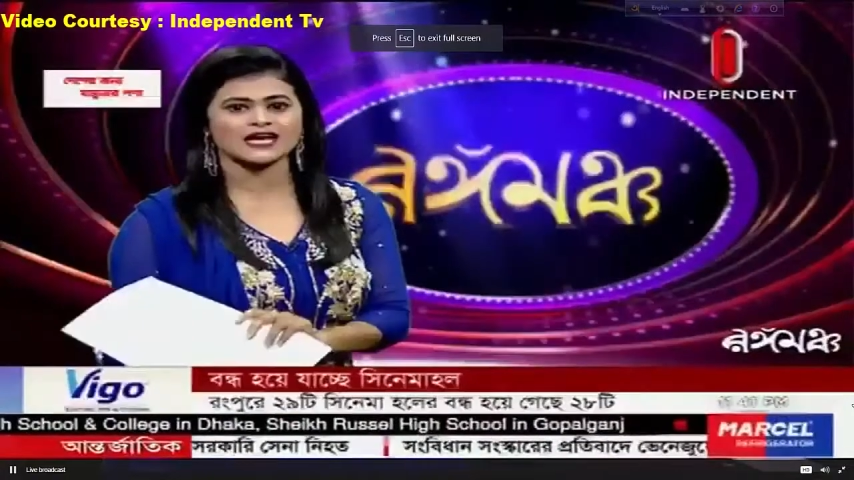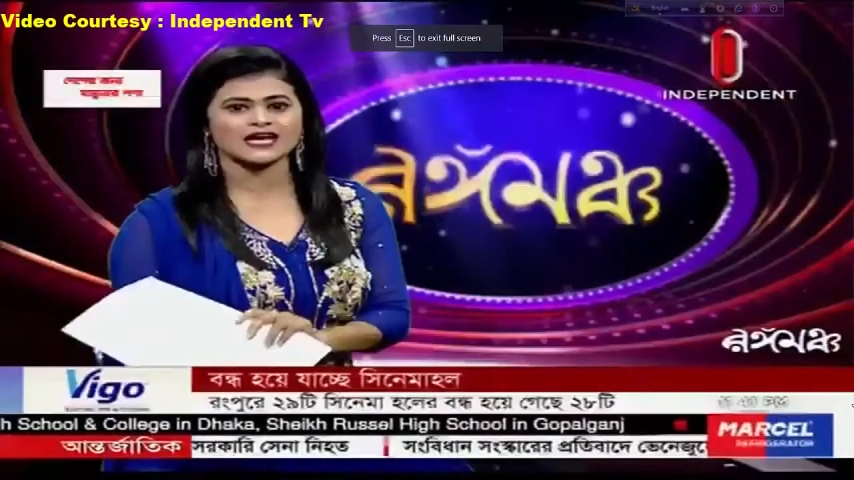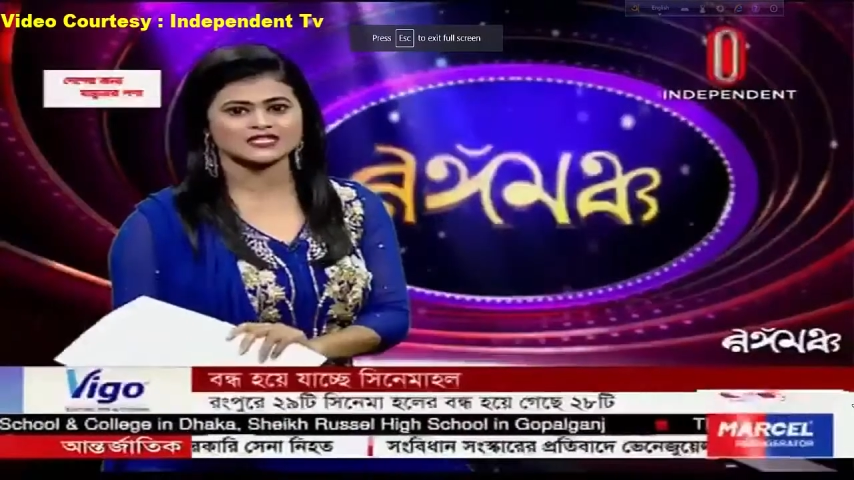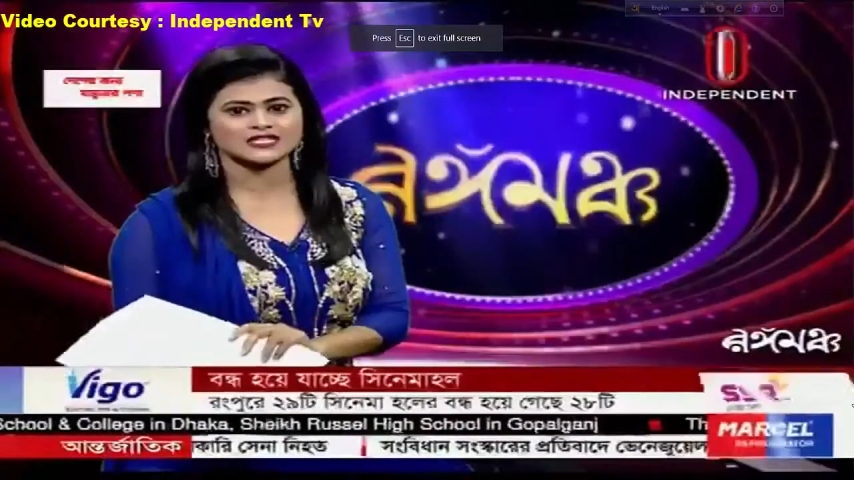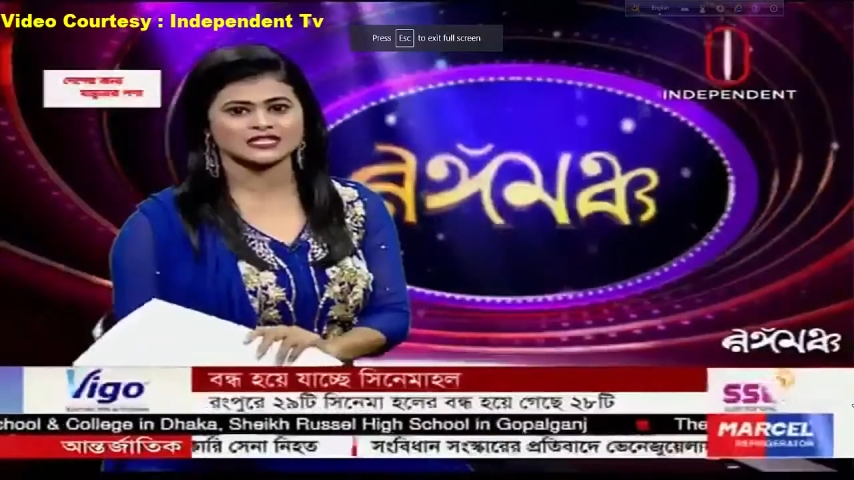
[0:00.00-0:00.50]

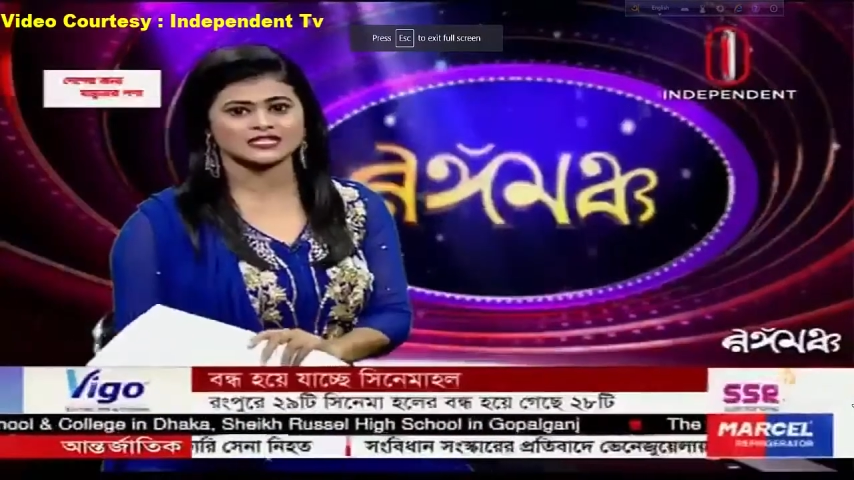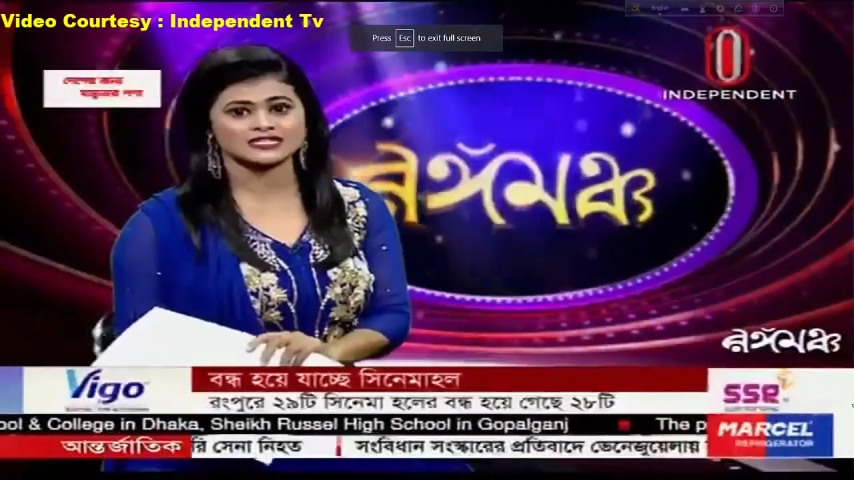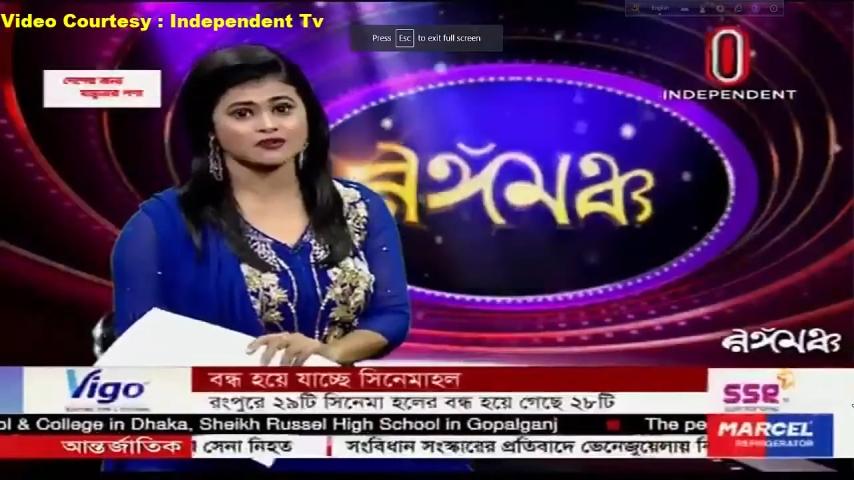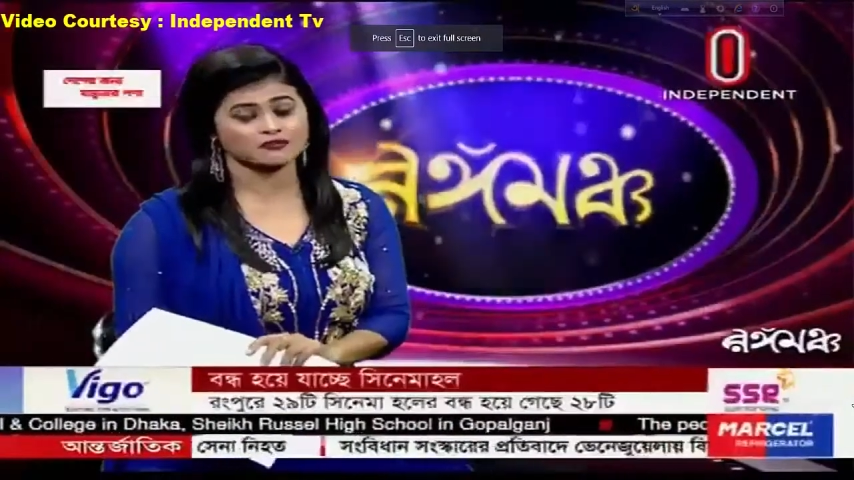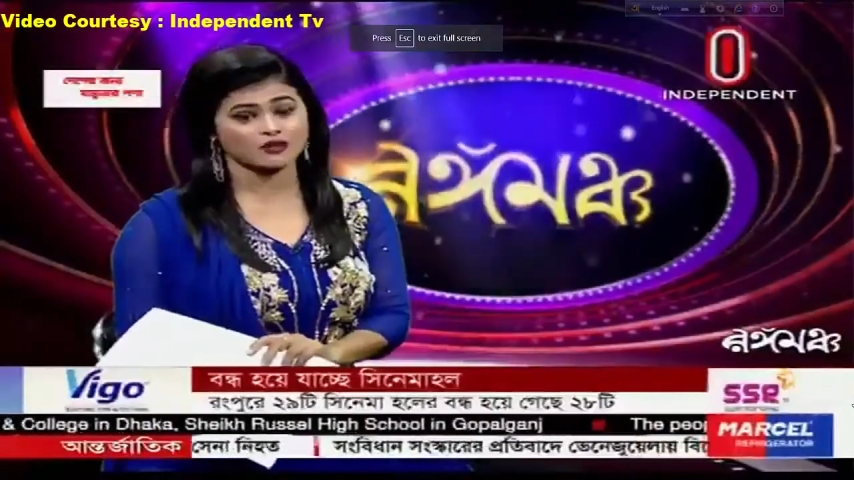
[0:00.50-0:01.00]
আটাশটি
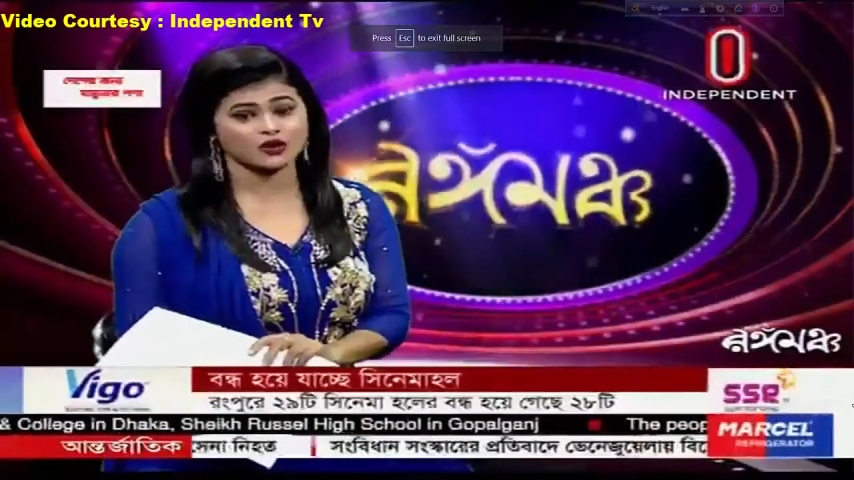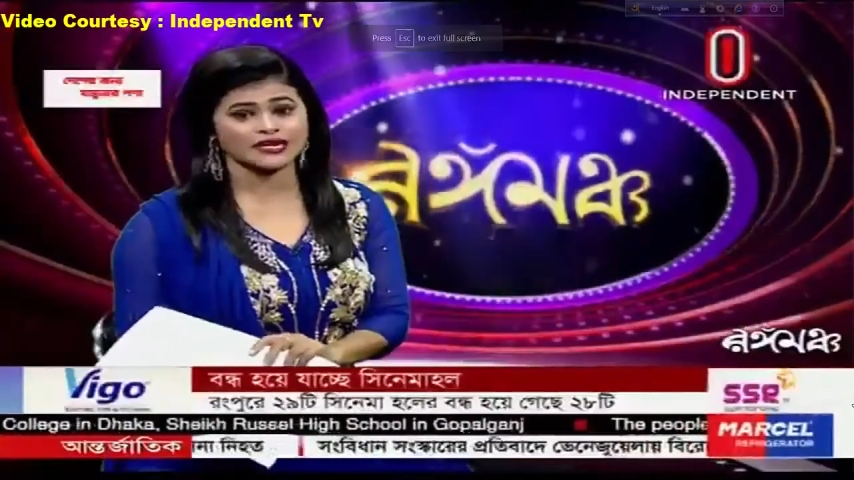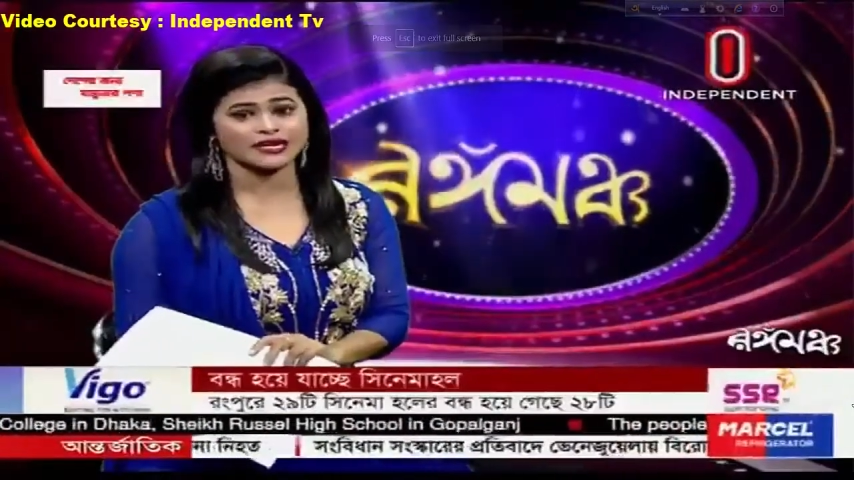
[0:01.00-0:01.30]
যার ফলে